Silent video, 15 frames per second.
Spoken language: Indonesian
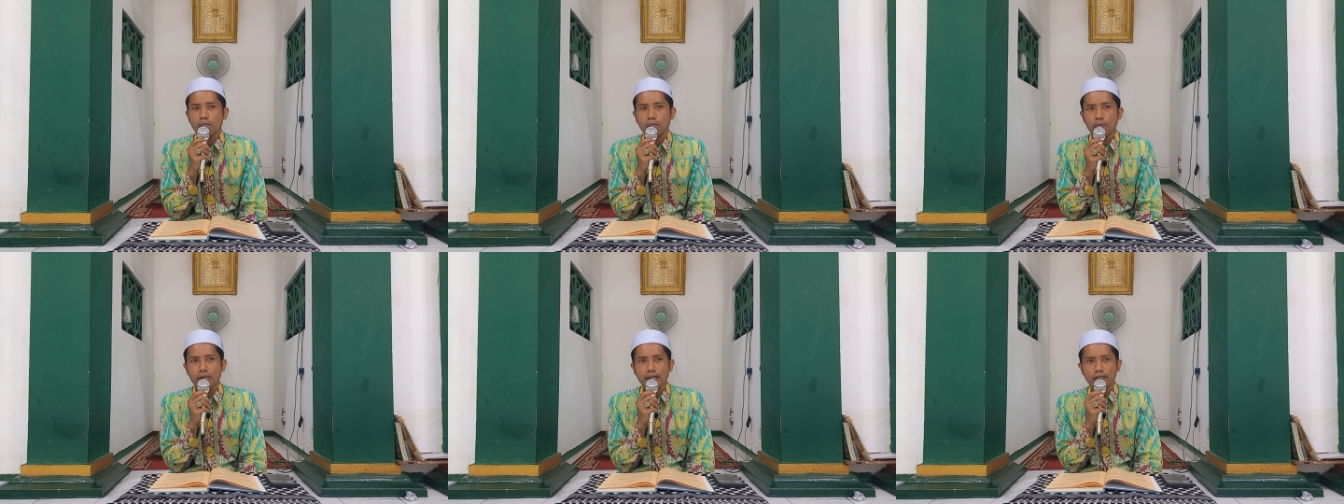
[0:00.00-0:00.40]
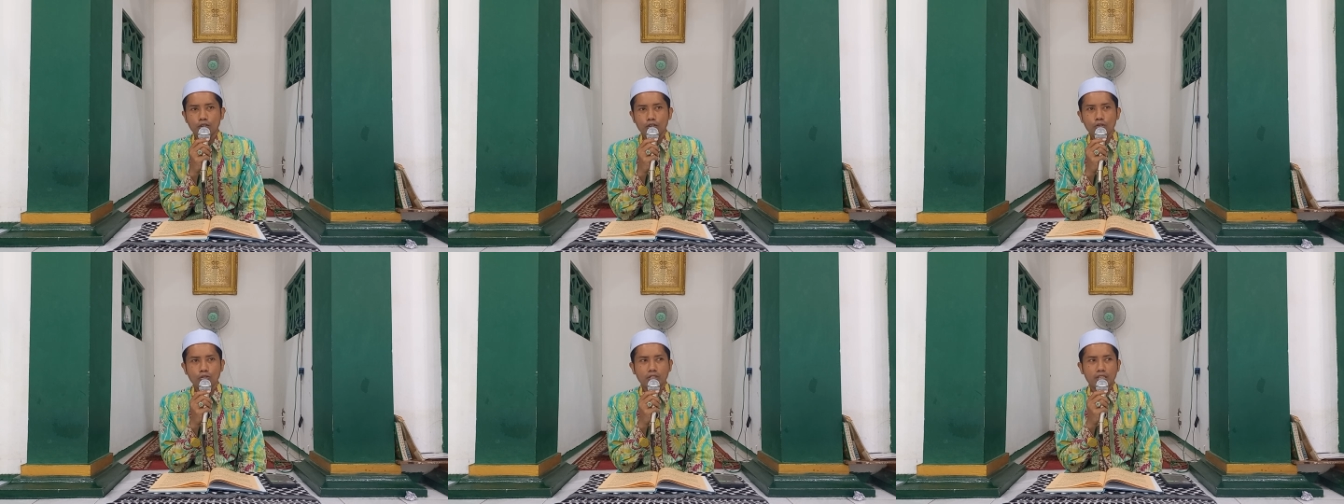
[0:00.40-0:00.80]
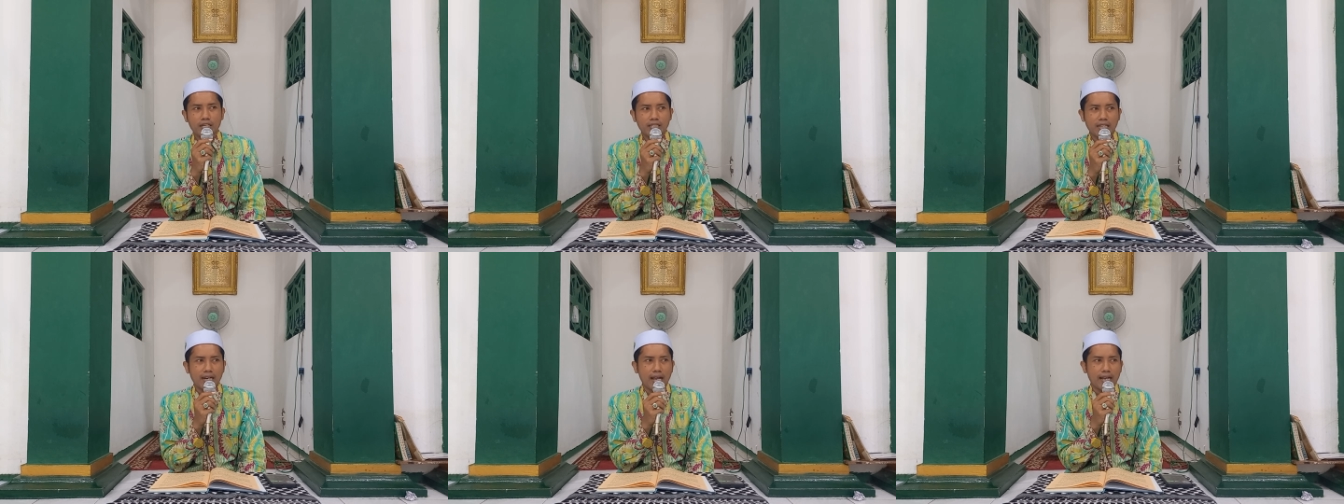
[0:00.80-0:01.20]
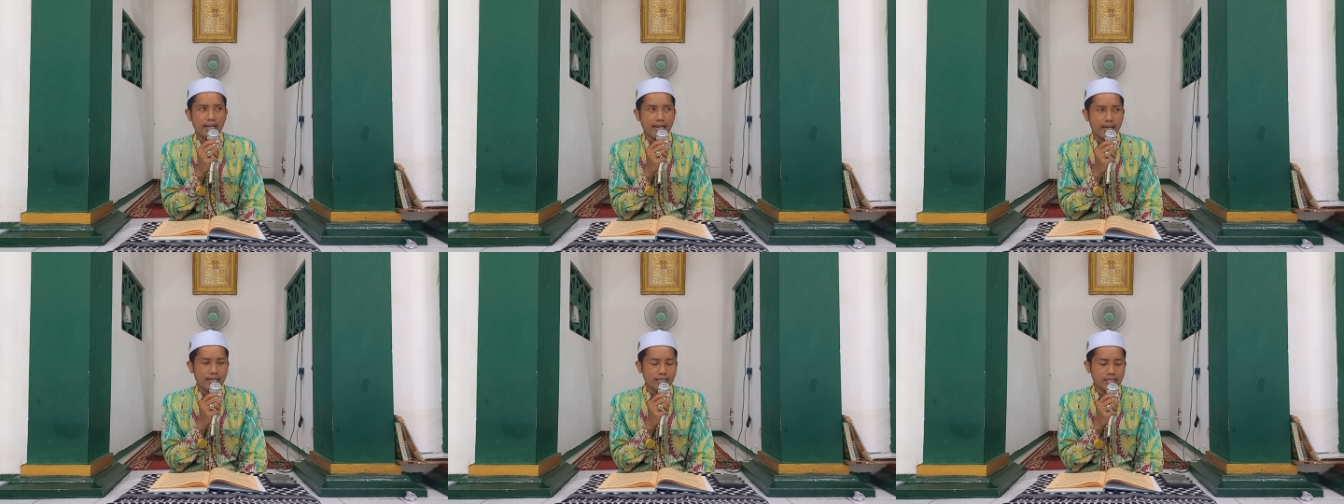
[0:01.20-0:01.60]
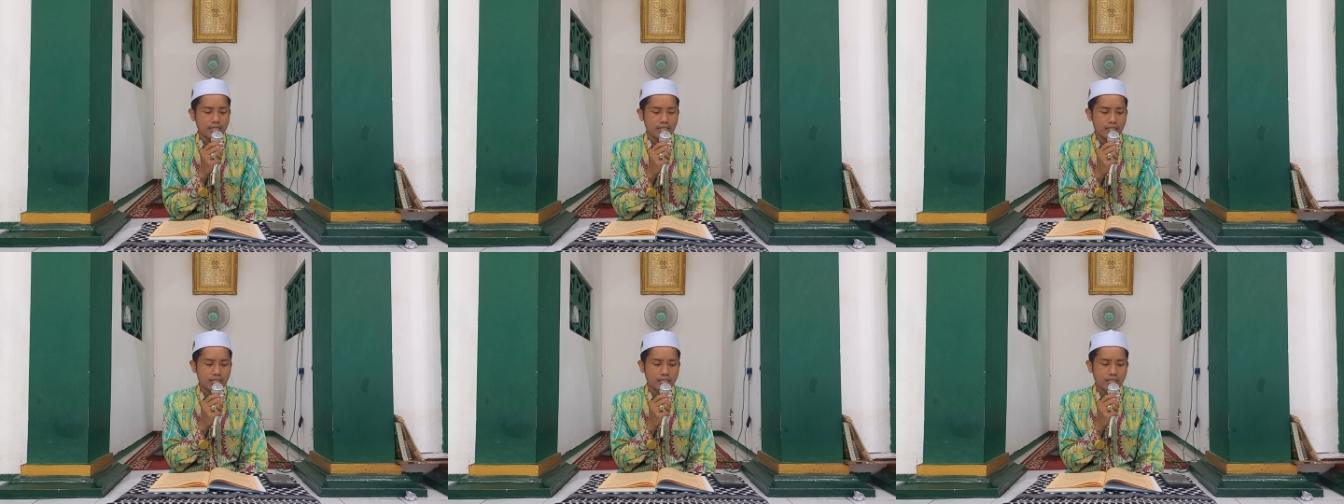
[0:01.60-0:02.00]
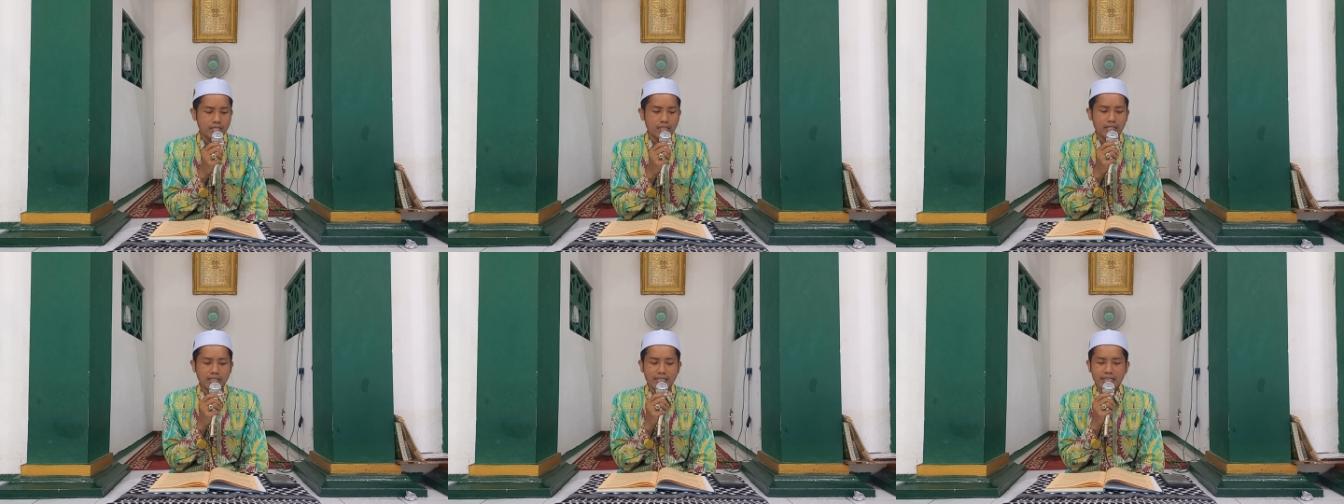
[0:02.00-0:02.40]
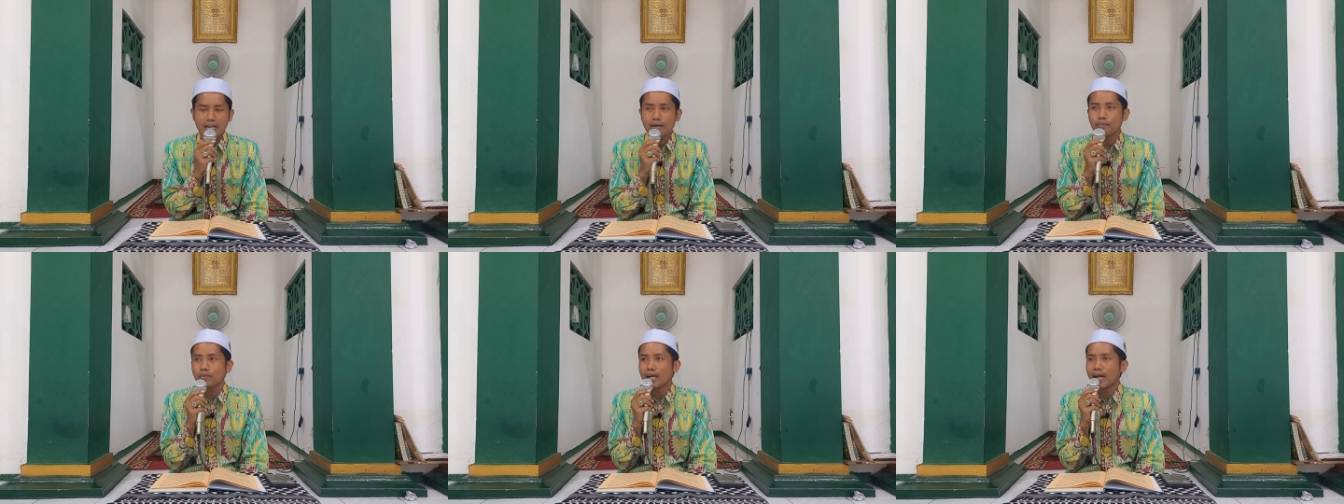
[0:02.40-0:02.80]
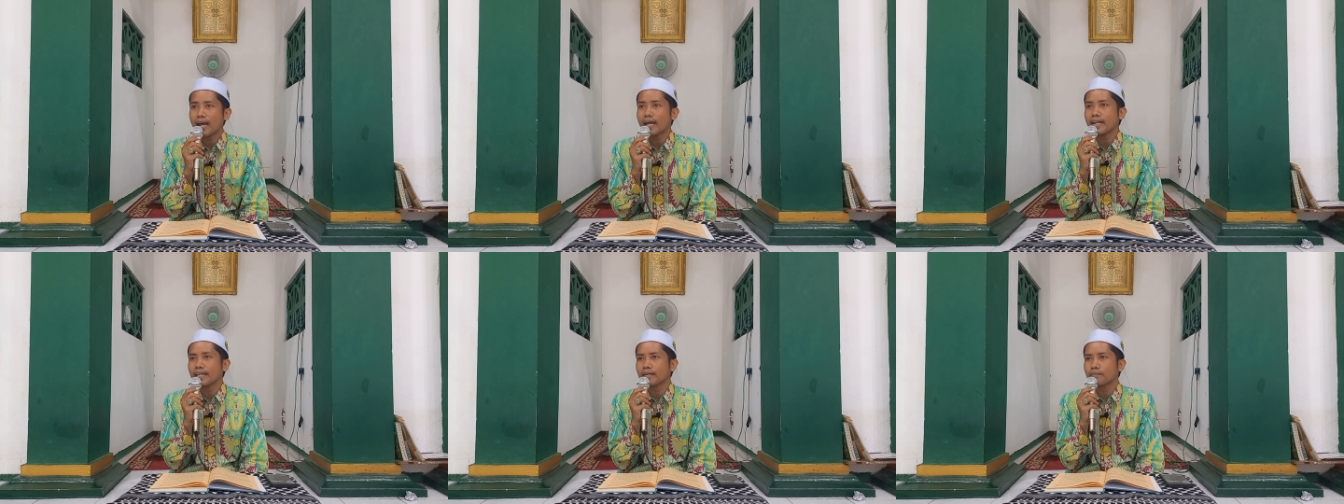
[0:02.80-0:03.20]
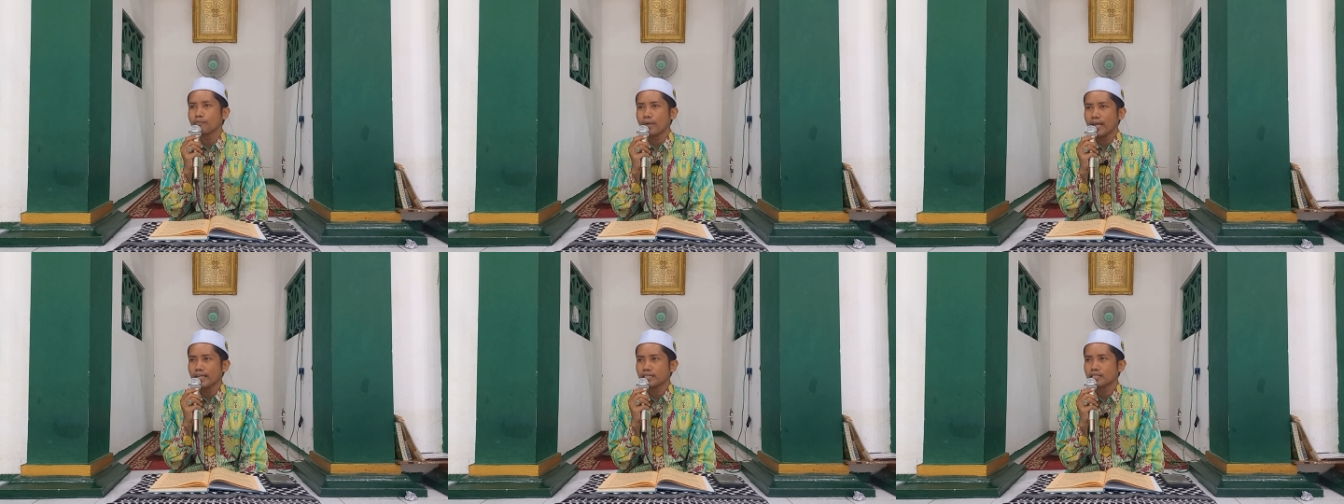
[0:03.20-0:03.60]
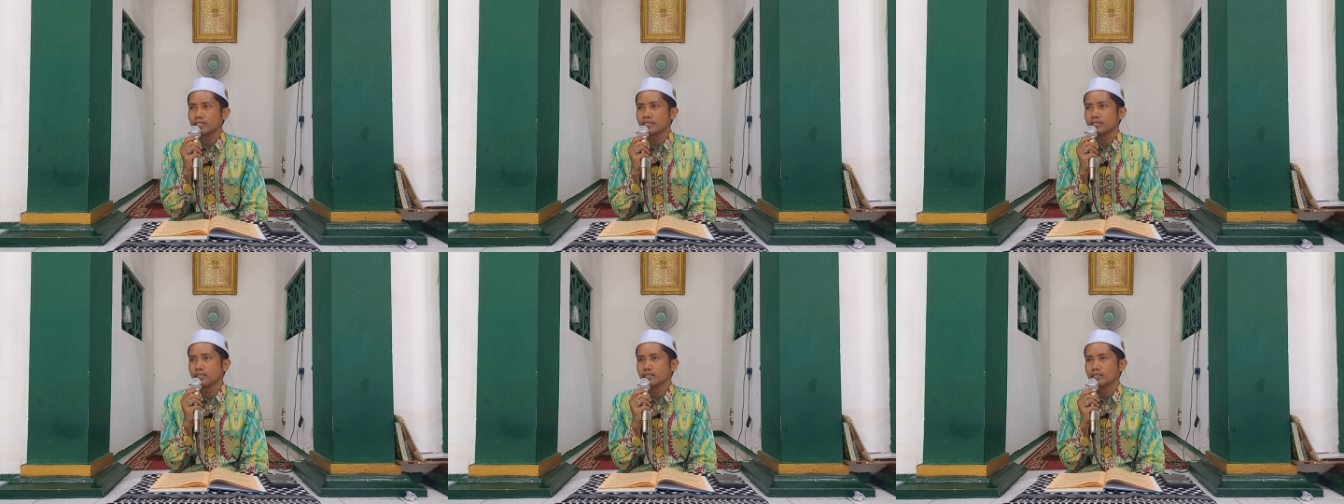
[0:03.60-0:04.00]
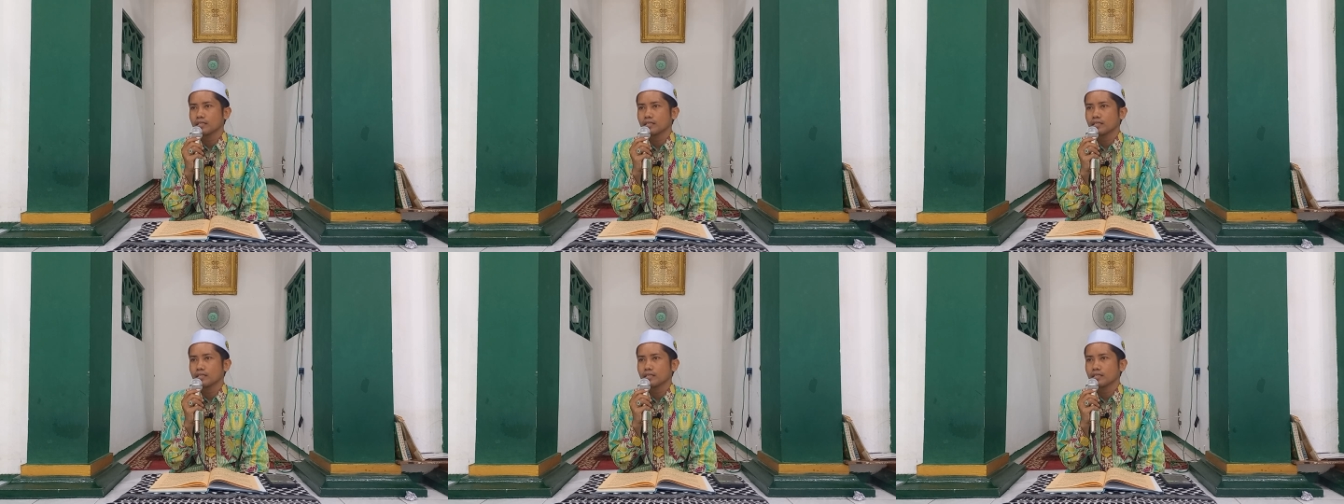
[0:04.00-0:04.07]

Menurut keterangan setiap hari kemis